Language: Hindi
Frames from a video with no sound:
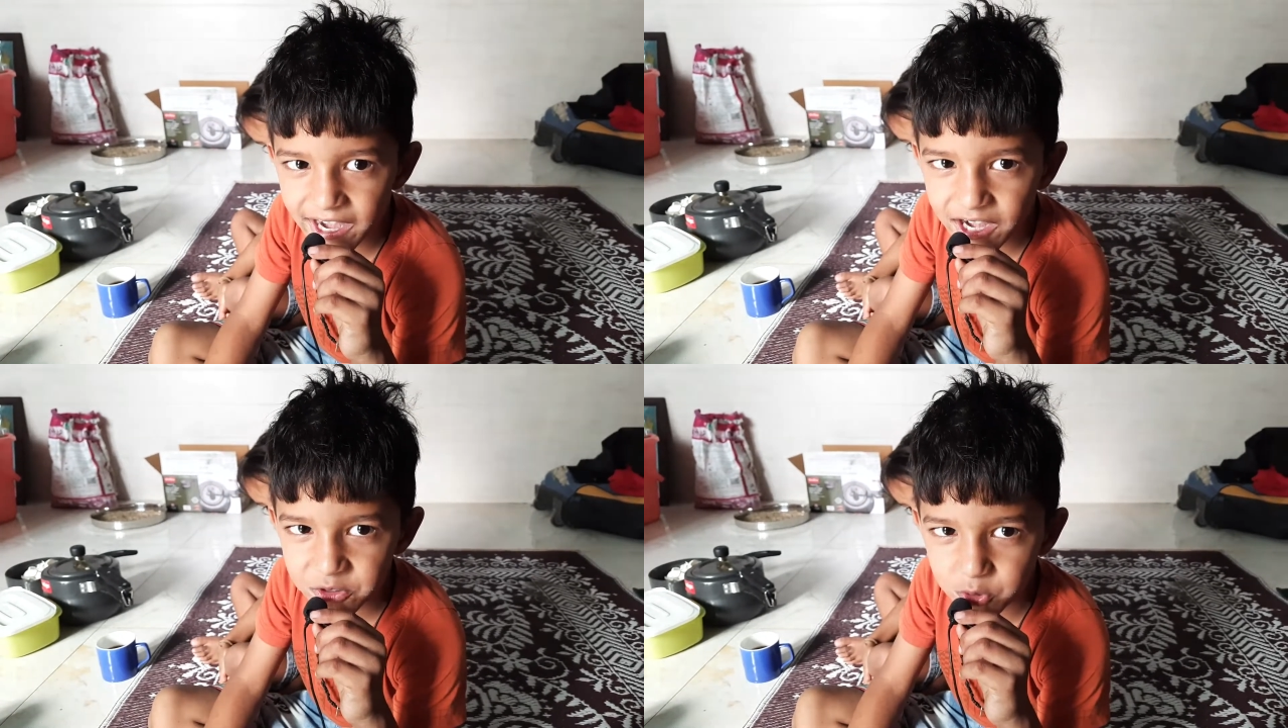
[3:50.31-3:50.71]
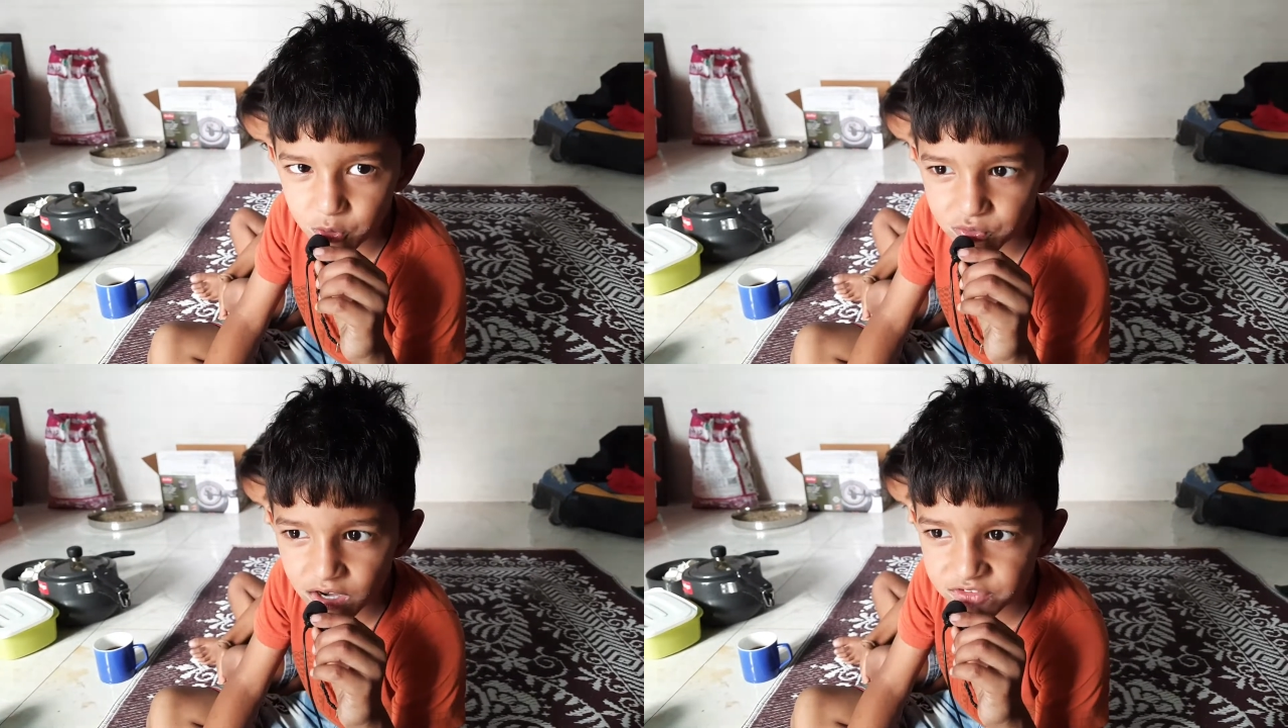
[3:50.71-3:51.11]
एट
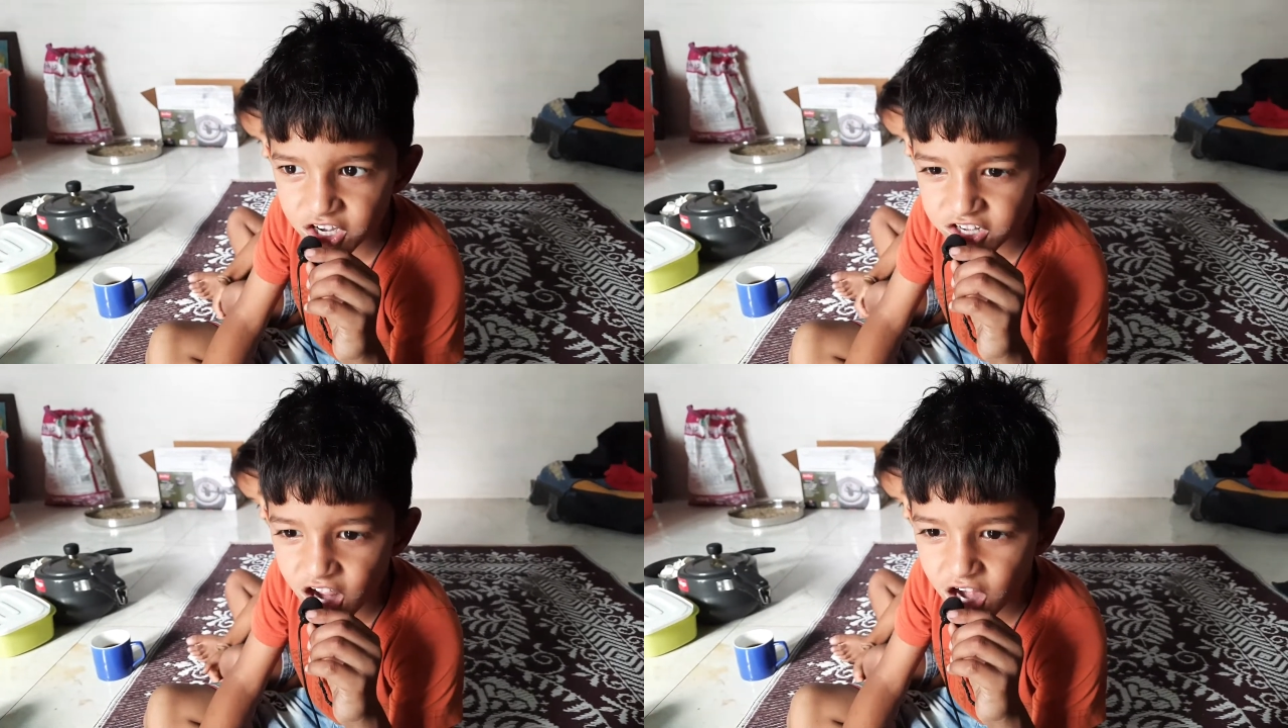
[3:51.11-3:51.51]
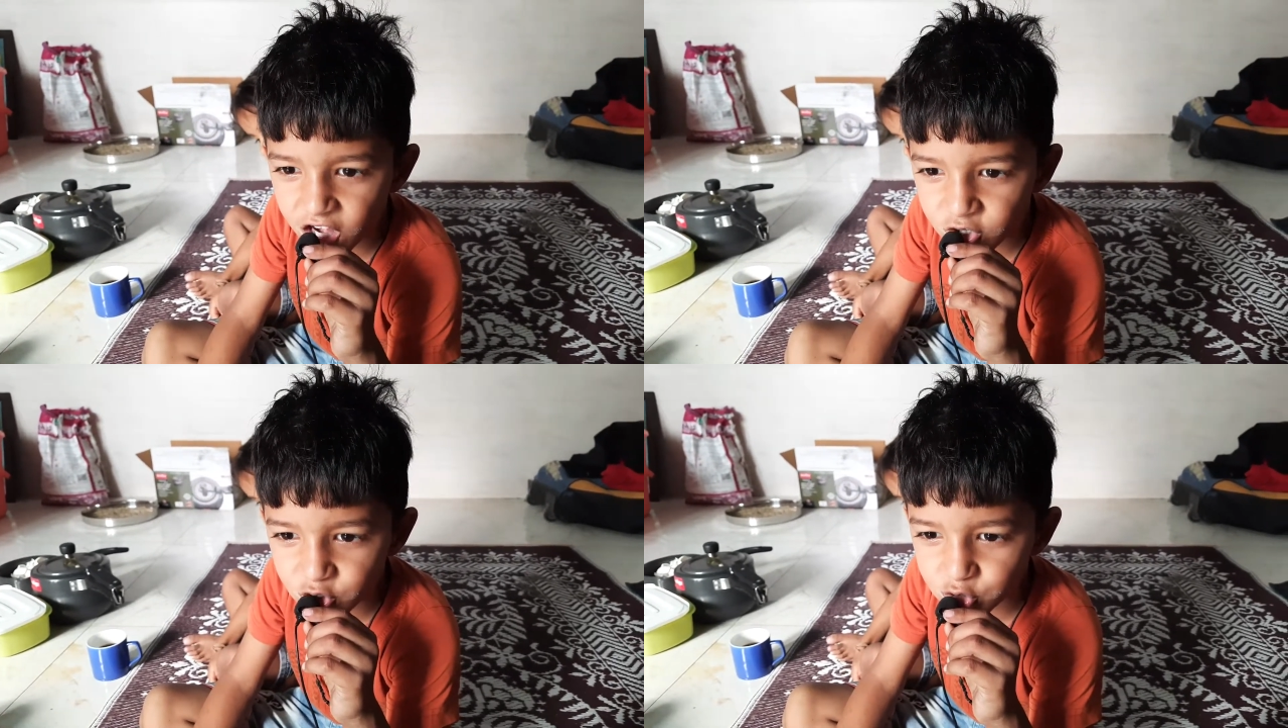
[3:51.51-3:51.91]
टू फाइव जा
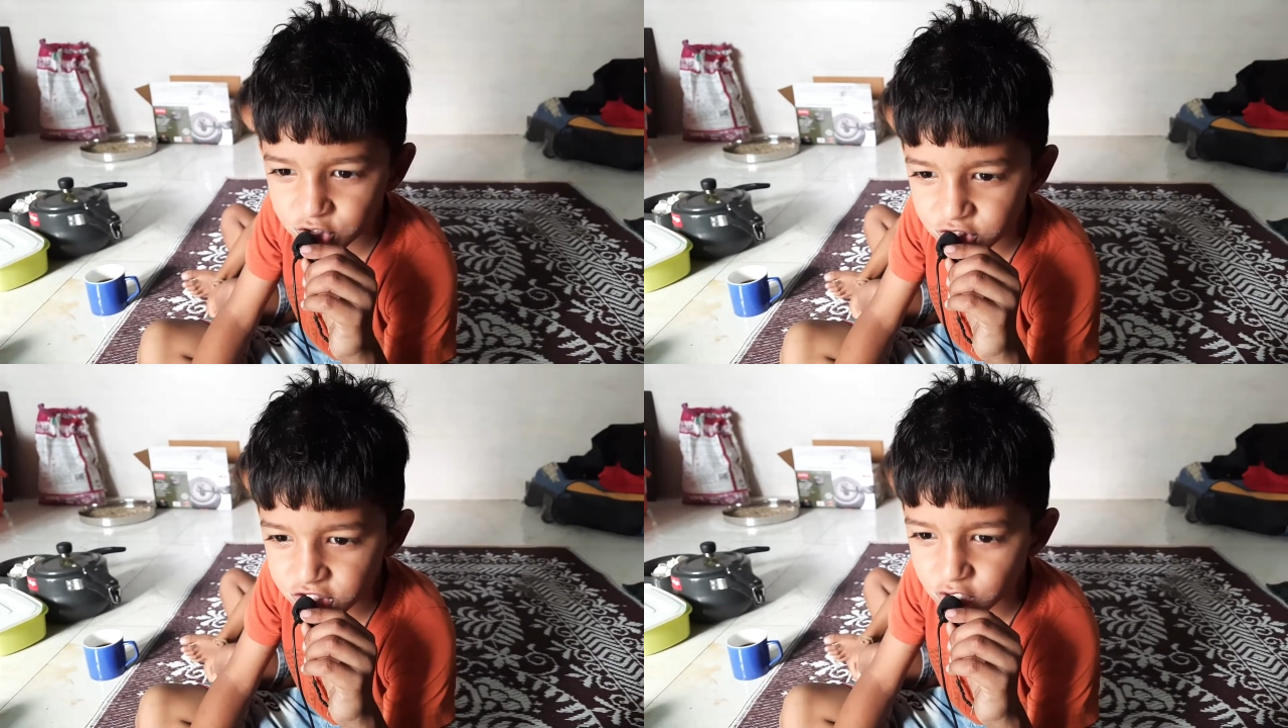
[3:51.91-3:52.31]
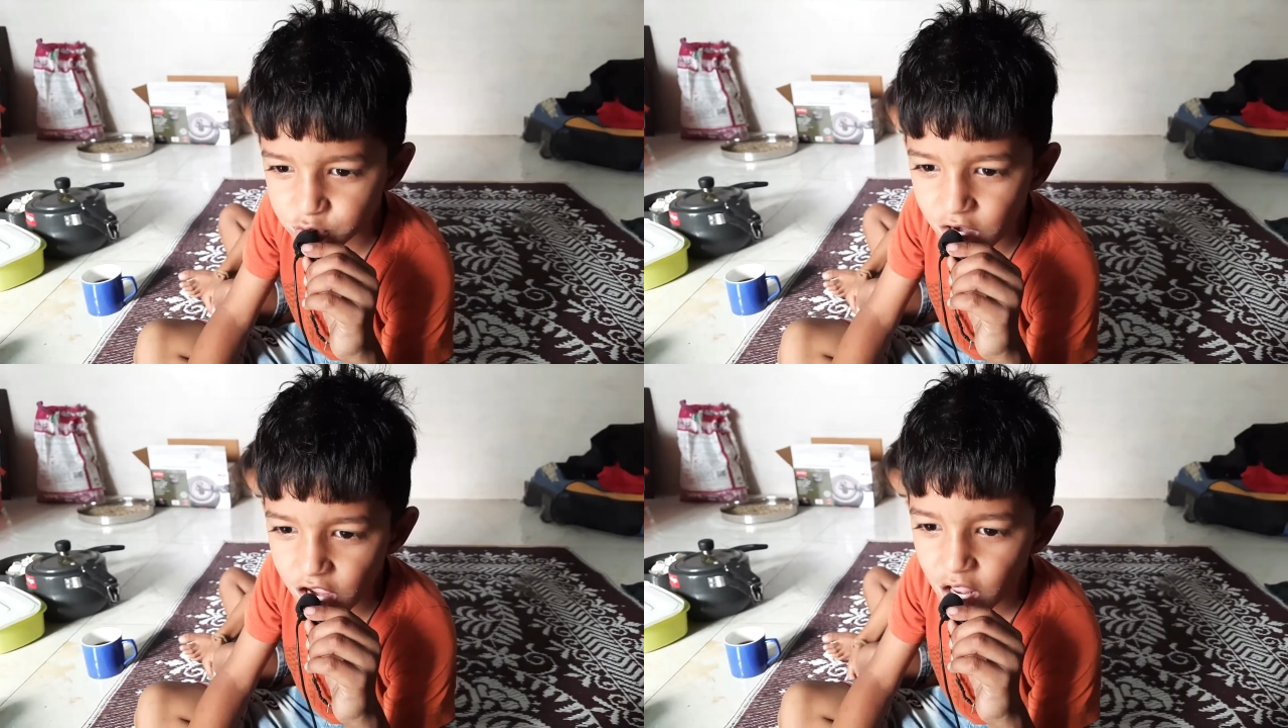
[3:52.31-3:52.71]
टेन टू सिक्स जा
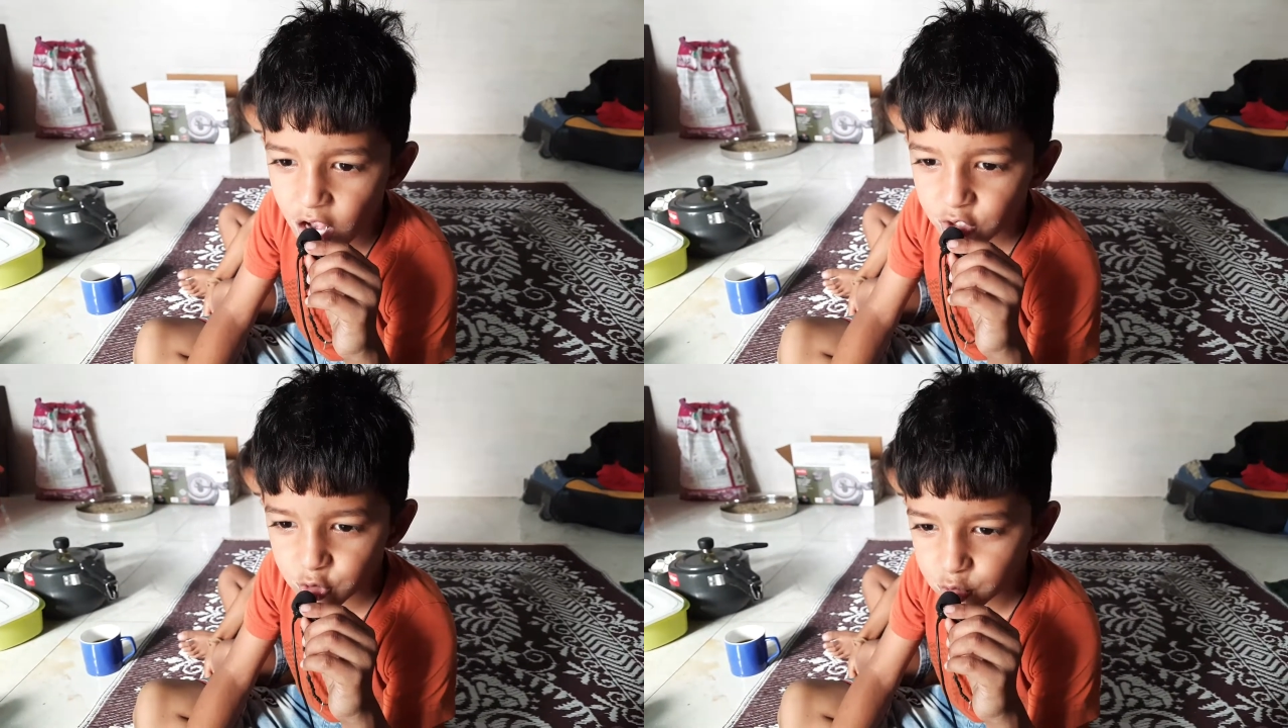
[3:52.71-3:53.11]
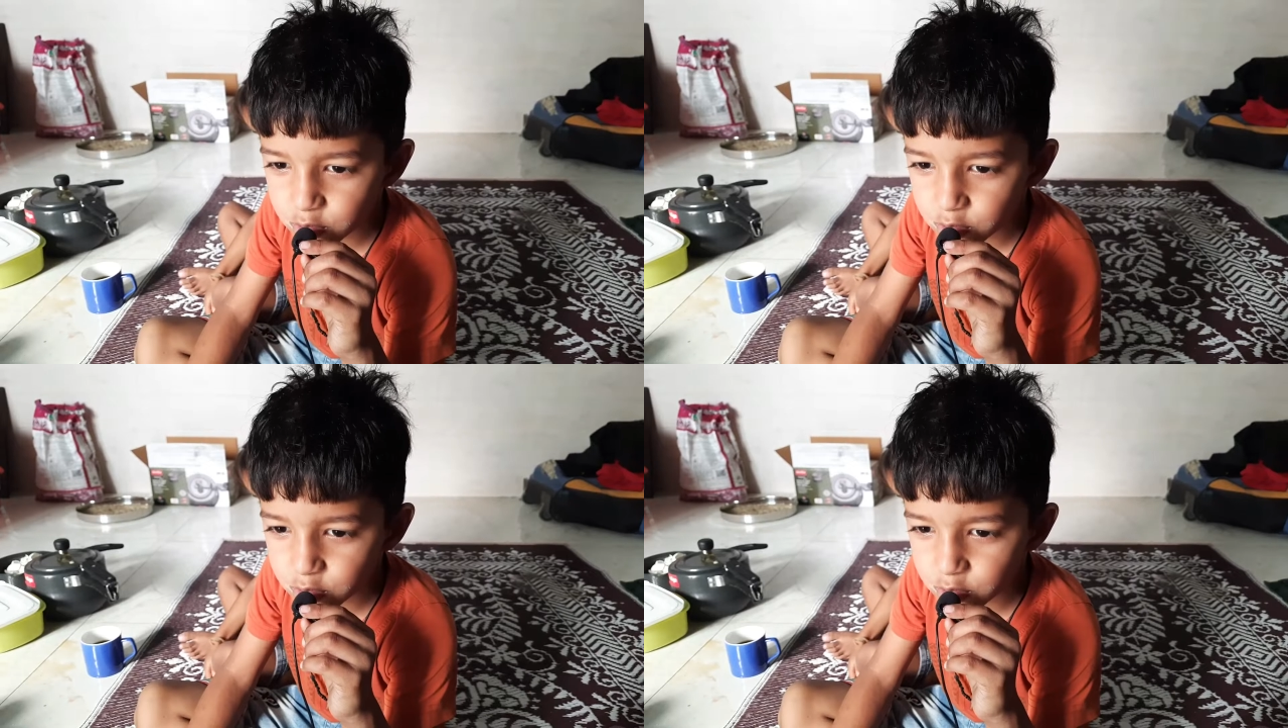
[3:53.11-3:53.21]
ट्वेल्व टू